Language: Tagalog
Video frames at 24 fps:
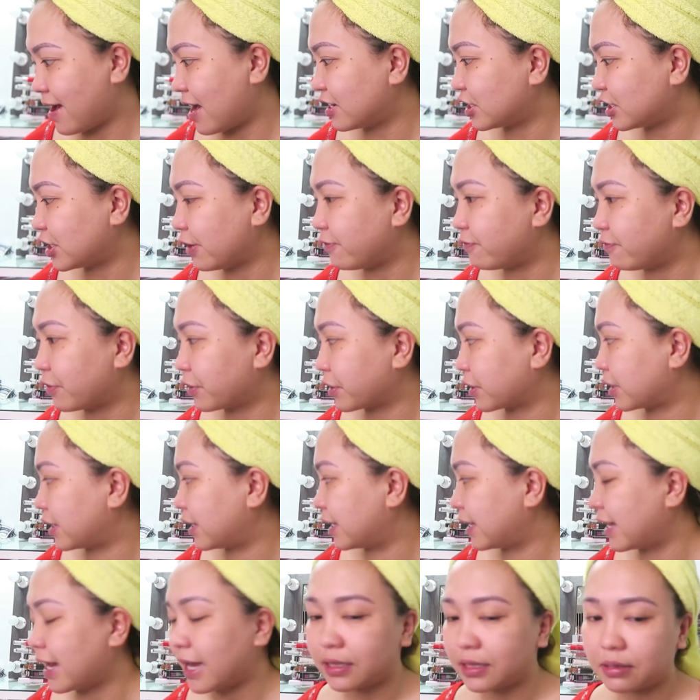gosh, I
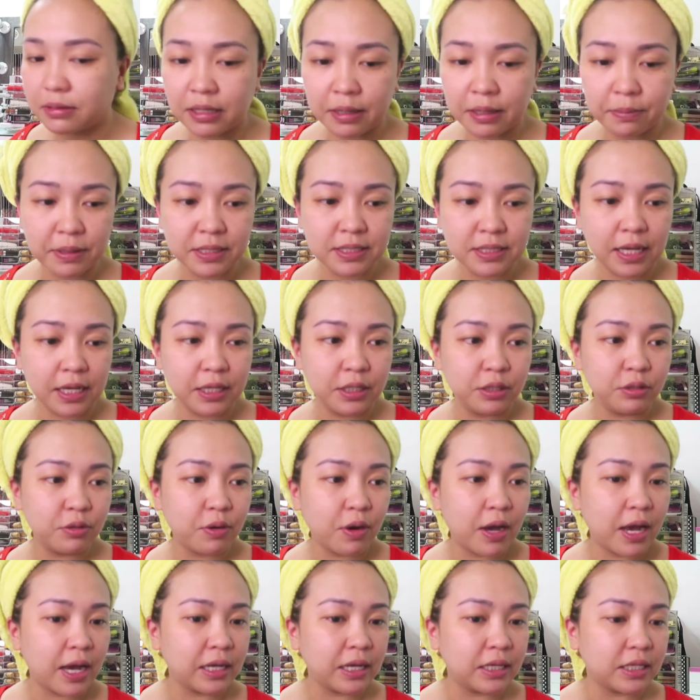forgot. na Nabasain
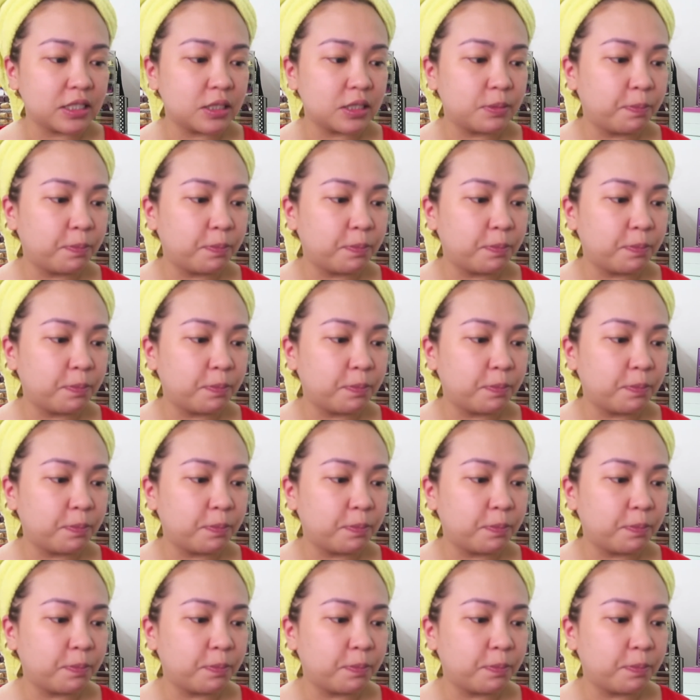yung aking